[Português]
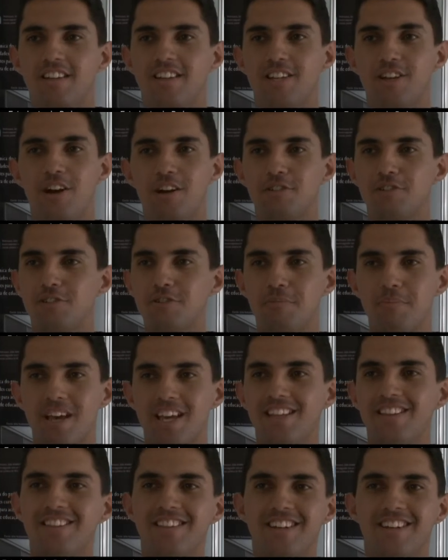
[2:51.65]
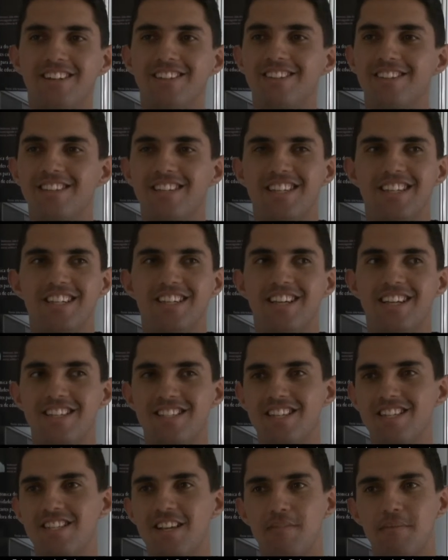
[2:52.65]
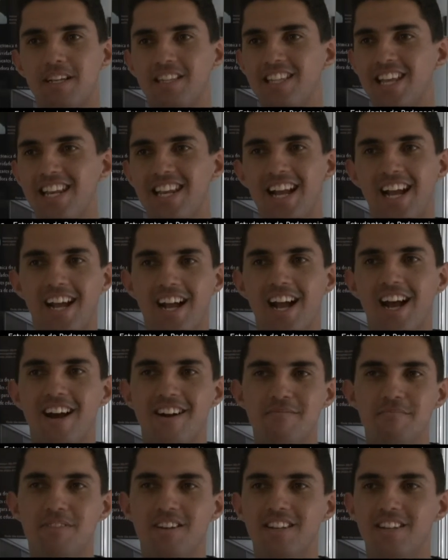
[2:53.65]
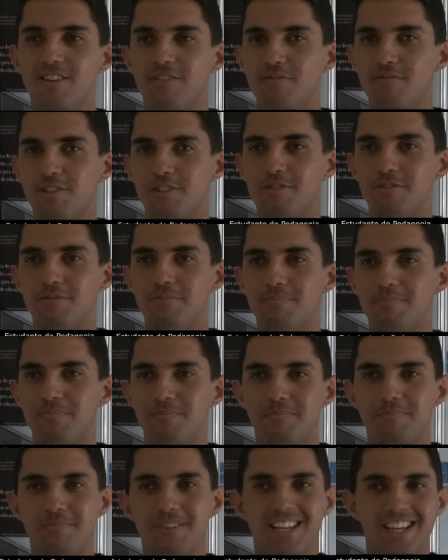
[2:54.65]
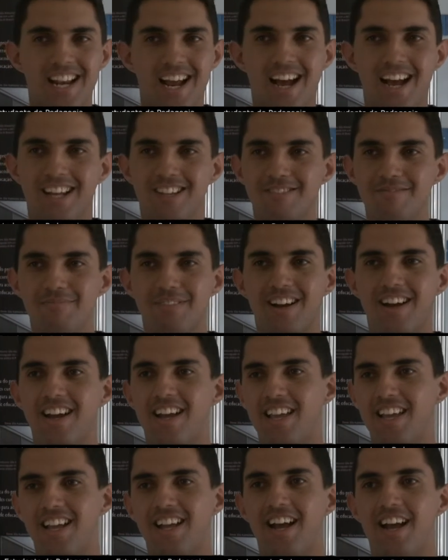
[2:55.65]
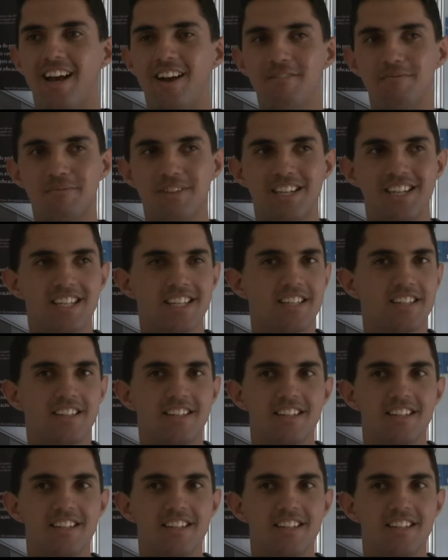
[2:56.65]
E eu acostumei tanto que às vezes a bateria acaba e eu fico pirado para carregar, porque